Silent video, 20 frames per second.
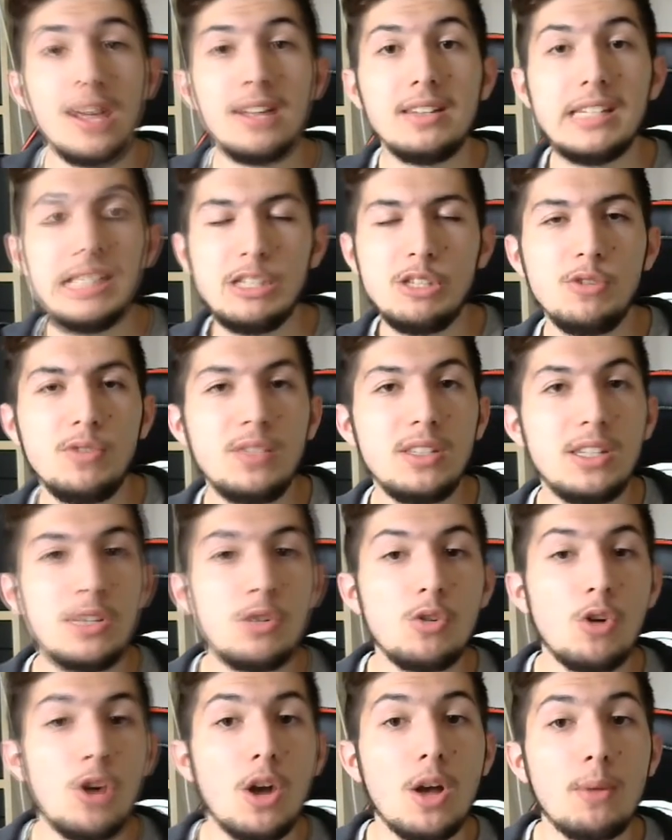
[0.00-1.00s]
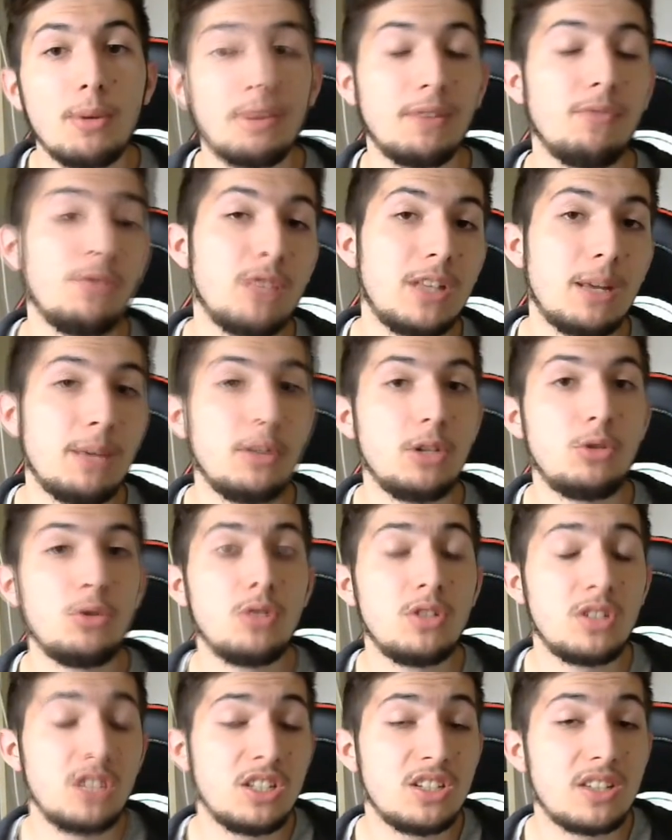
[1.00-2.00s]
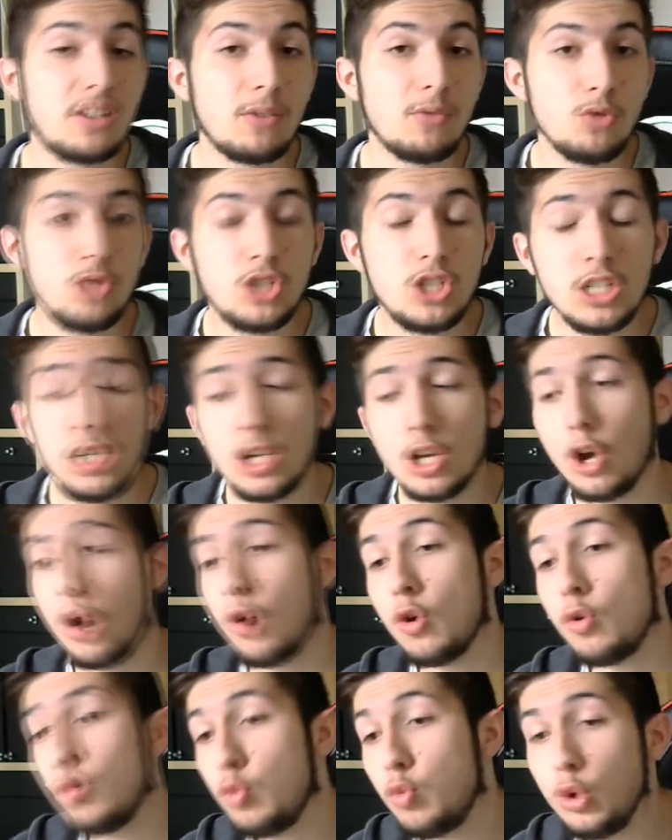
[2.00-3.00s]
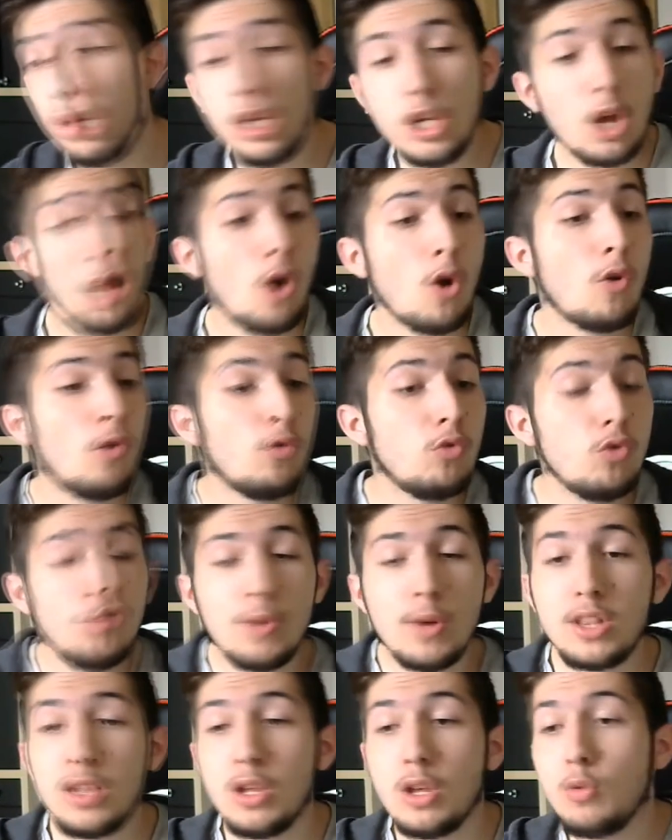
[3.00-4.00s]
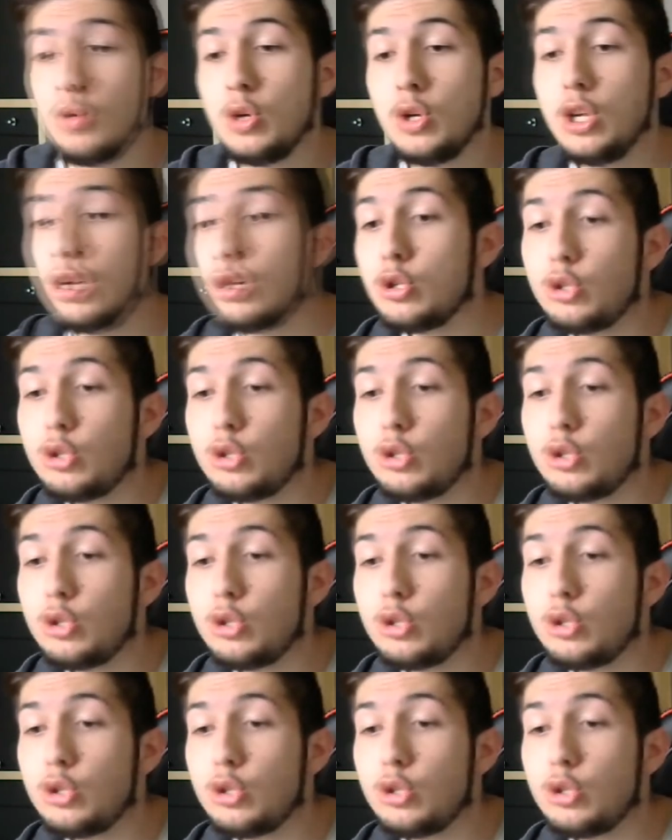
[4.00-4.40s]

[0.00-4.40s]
des deux vidéos prévues d'habitude si ça vous dit oui vous mettez oui.